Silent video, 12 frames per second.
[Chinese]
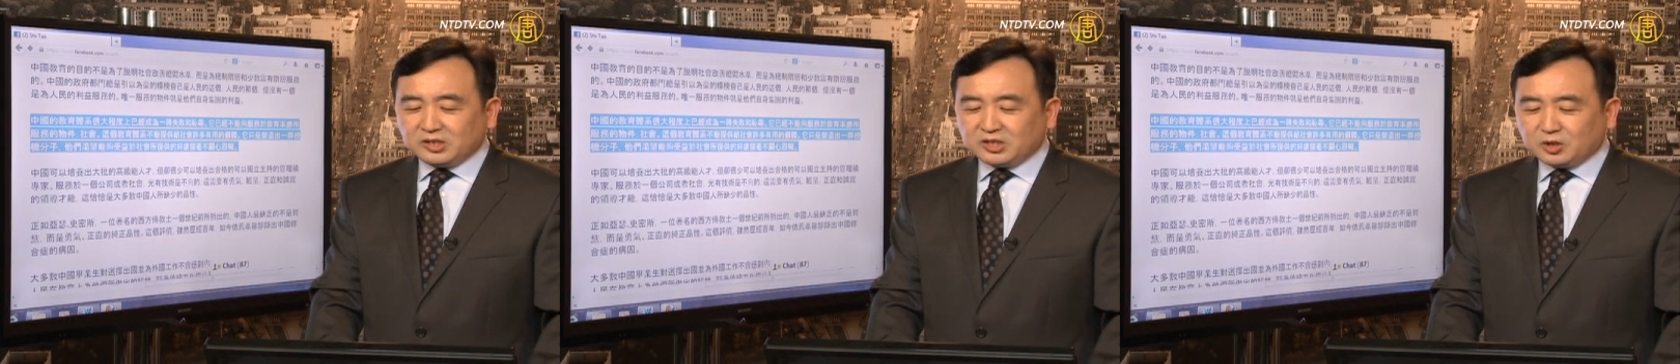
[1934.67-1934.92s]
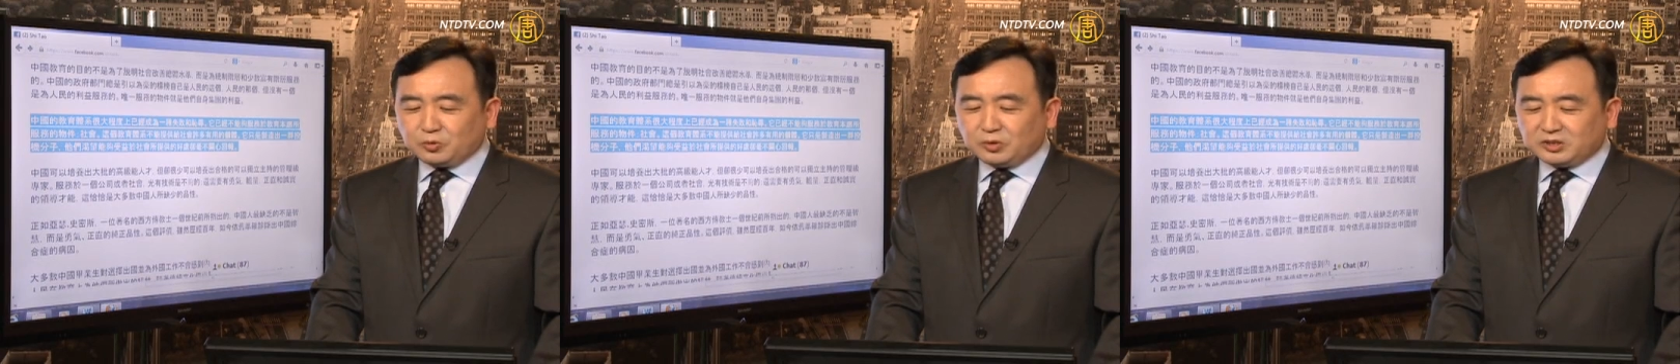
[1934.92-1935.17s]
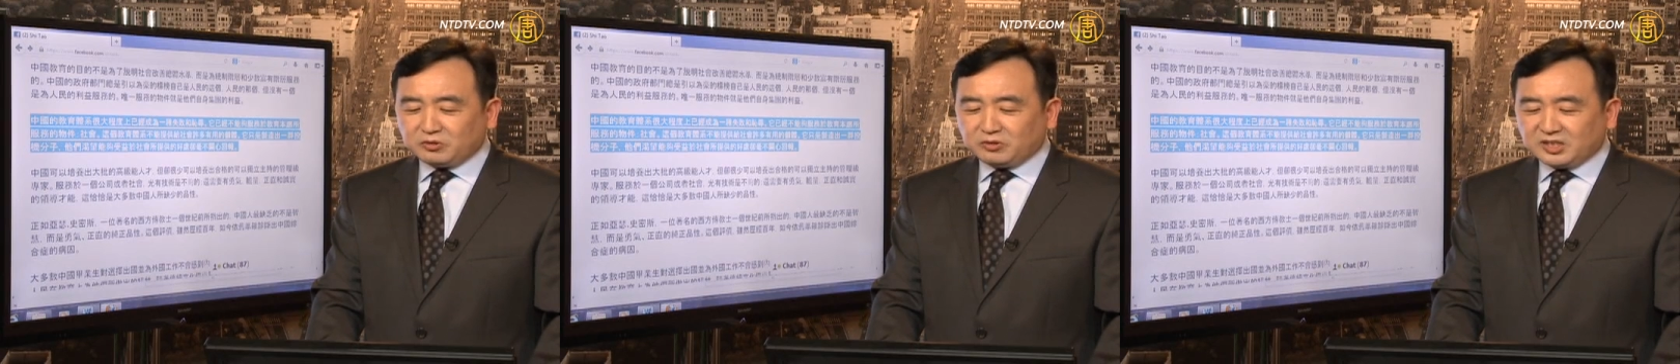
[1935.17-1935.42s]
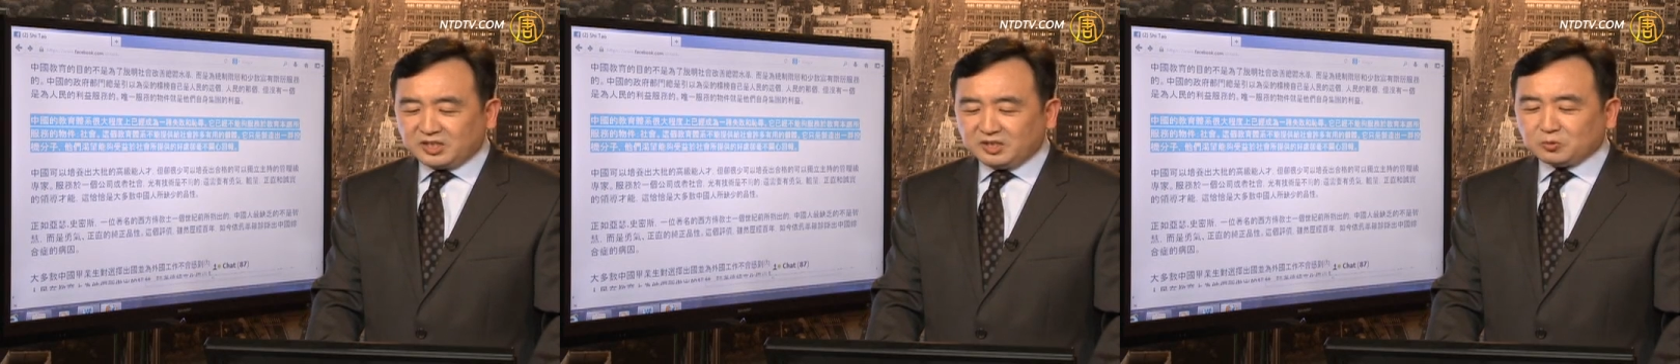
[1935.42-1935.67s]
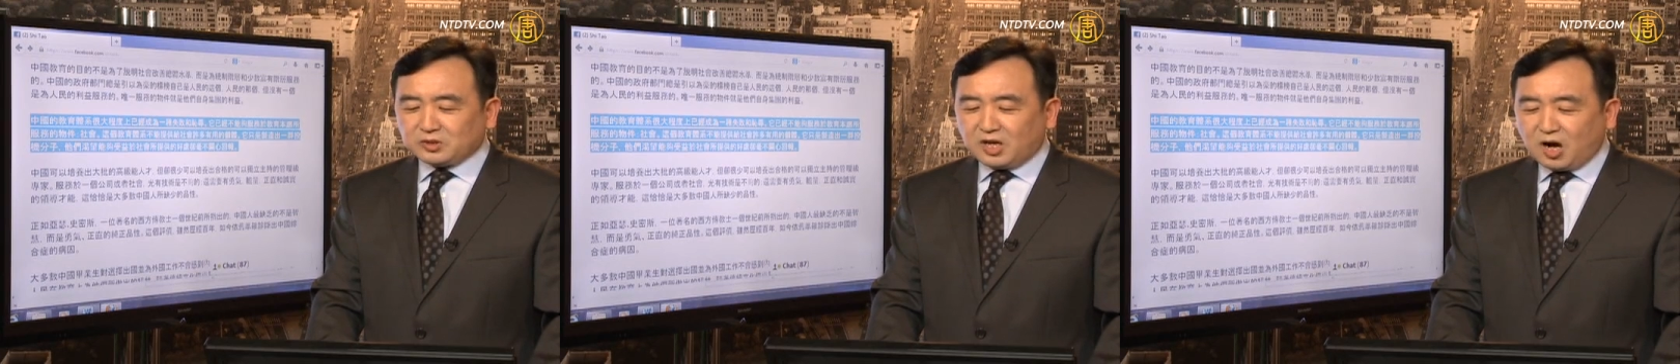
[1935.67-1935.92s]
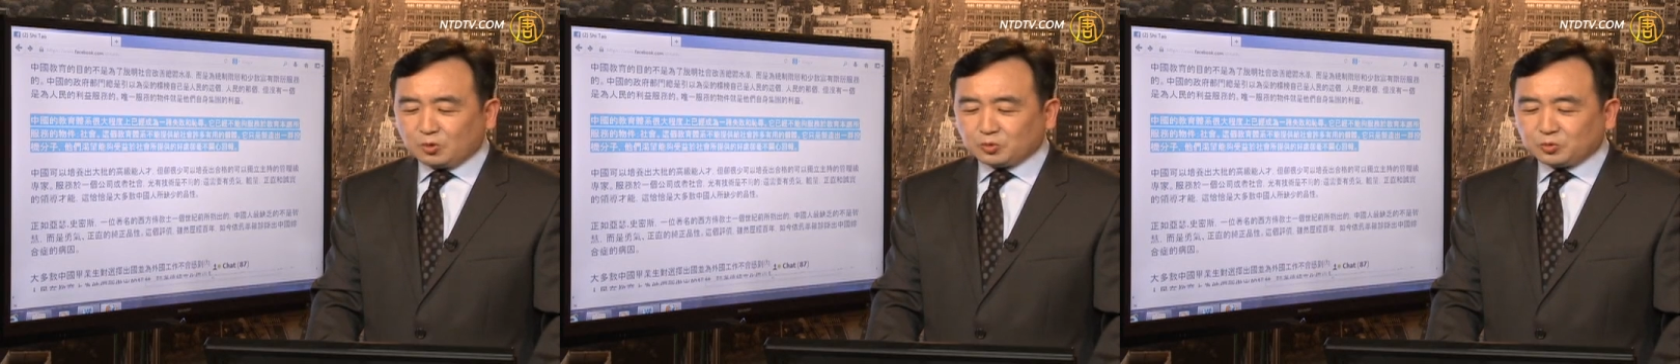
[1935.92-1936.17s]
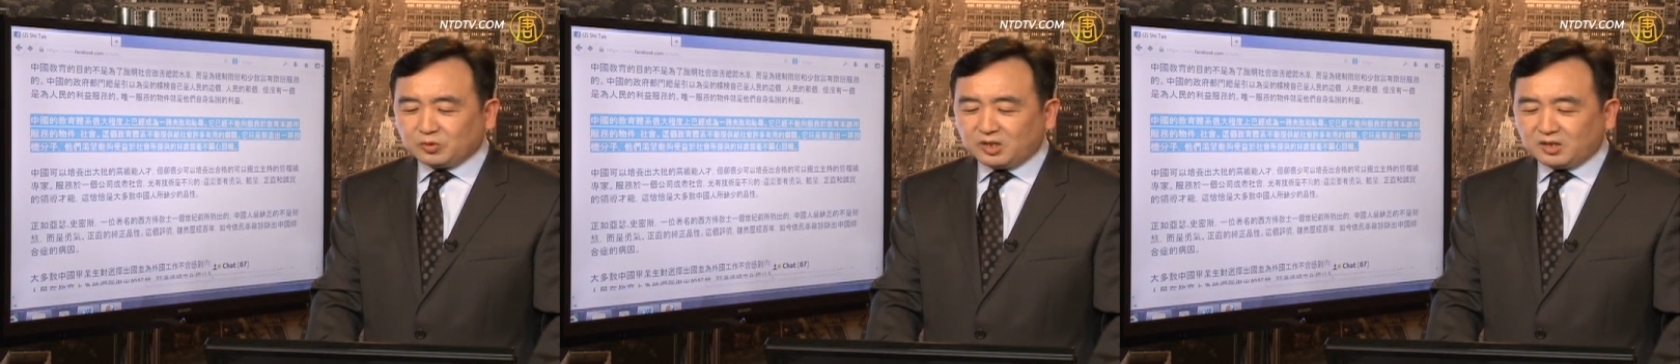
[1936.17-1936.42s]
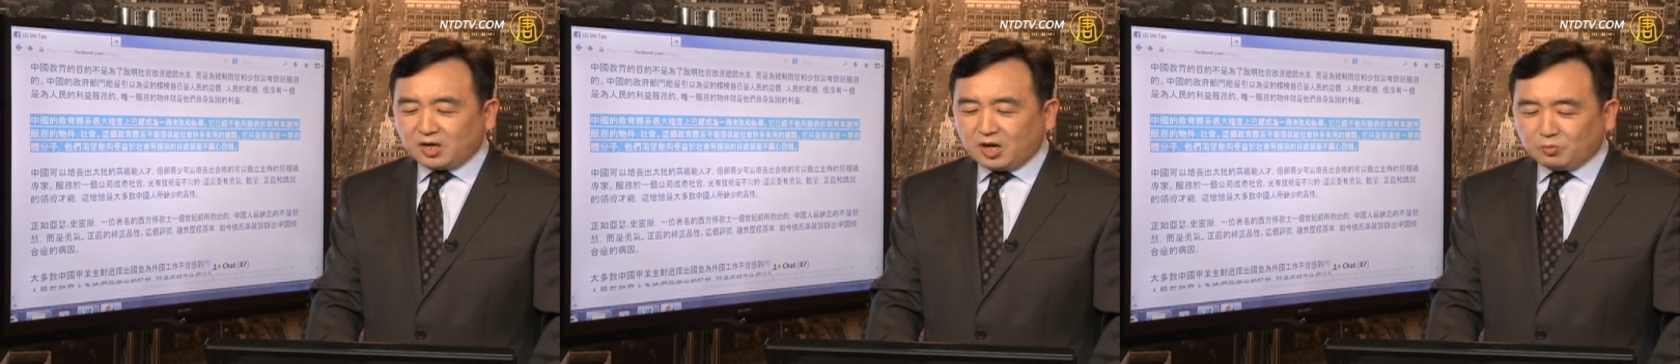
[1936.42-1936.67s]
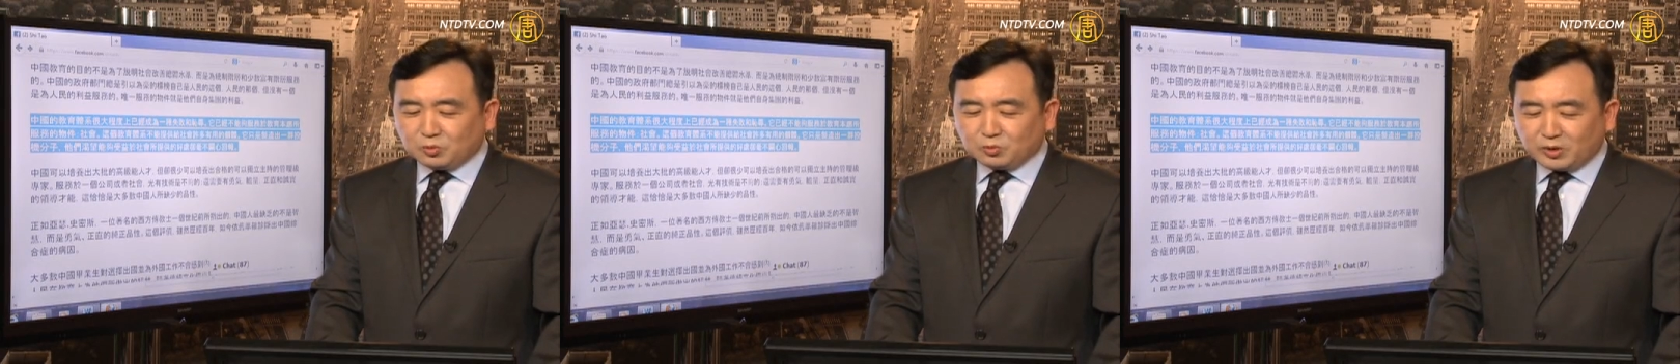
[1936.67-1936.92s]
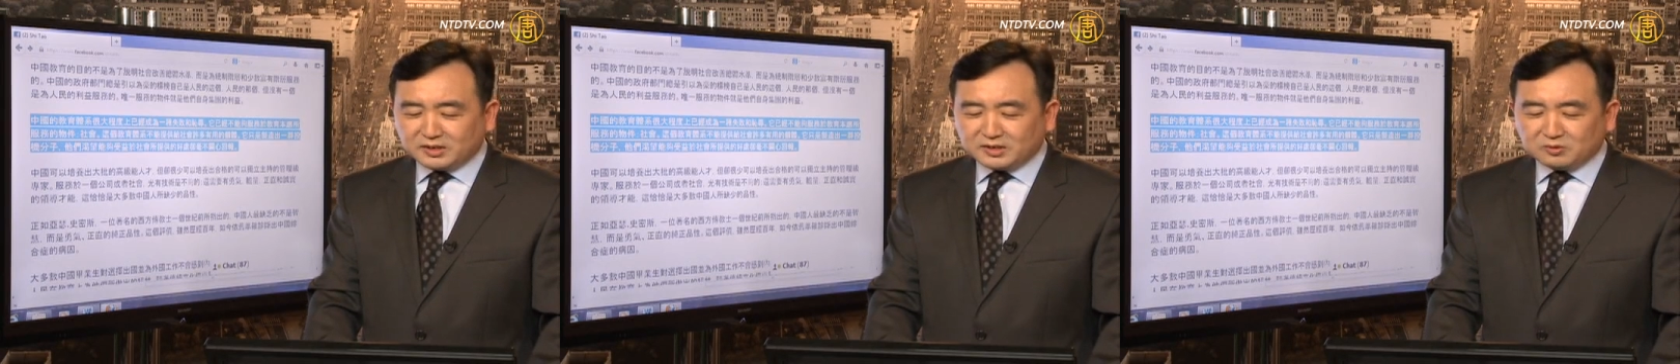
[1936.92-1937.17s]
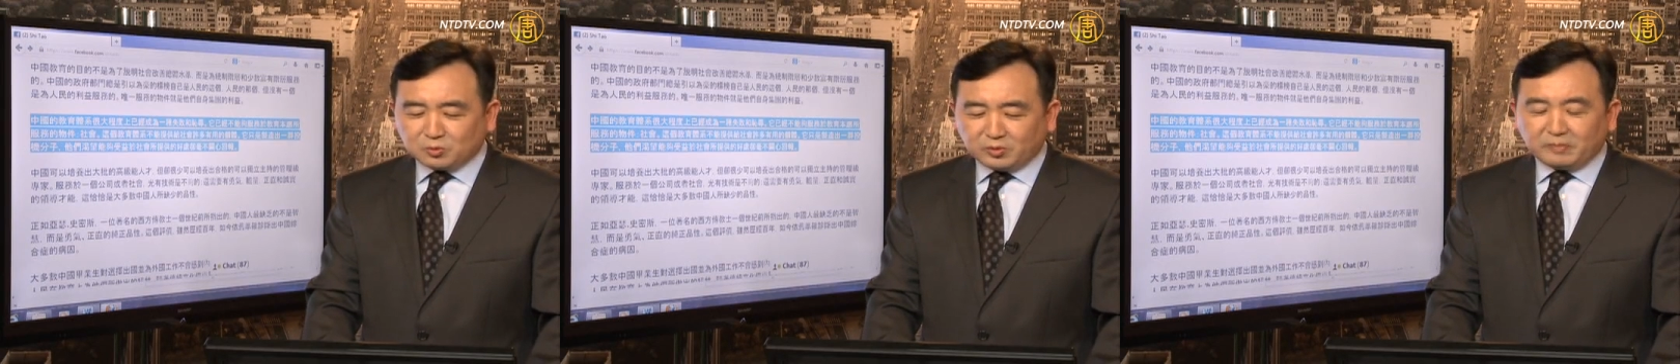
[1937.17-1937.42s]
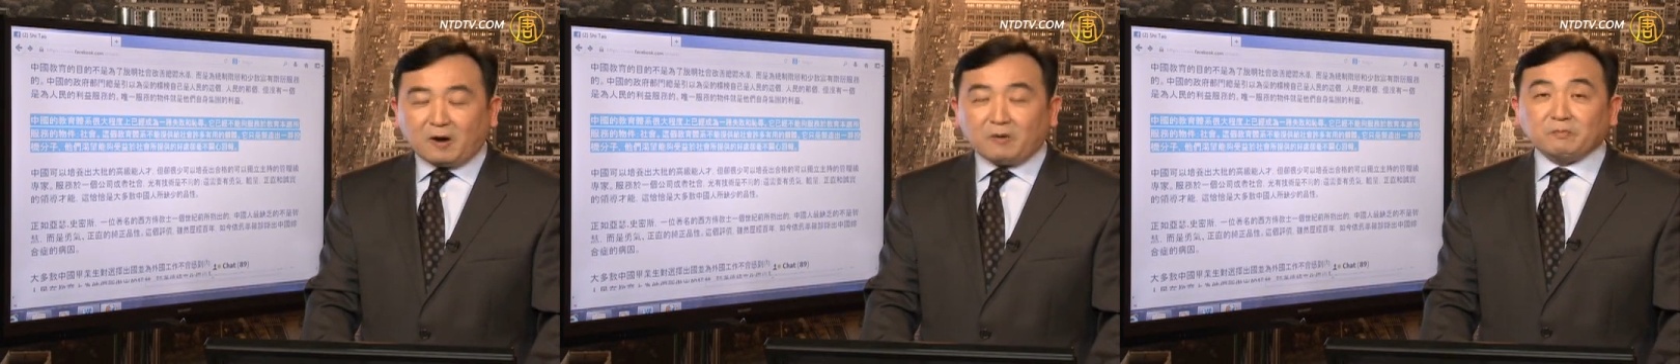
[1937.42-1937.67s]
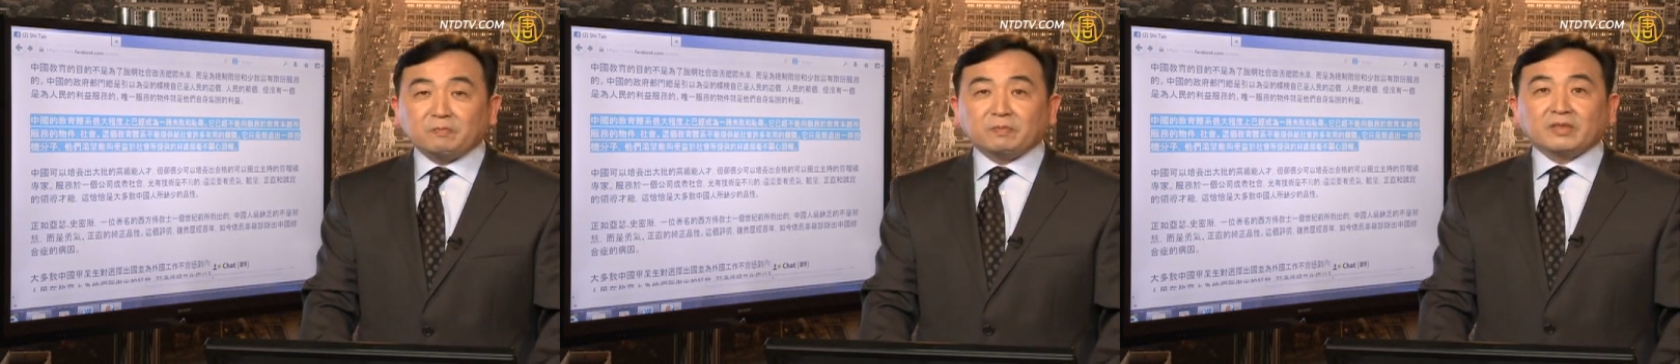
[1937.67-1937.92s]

社会所提供的好处，而毫不关心回报。